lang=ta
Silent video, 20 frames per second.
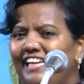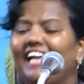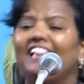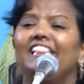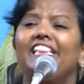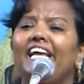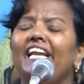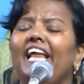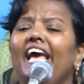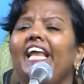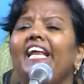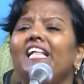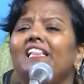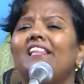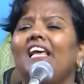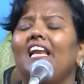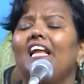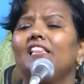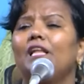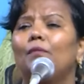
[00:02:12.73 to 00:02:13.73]
எந்த
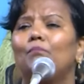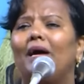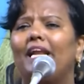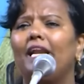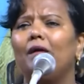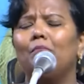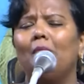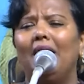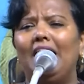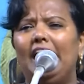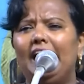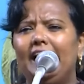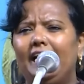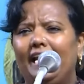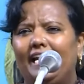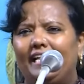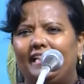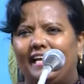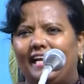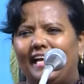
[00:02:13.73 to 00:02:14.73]
நேரத்தில் அந்த மனம்
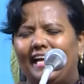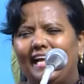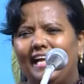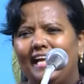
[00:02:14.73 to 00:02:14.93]
மலர்கிறது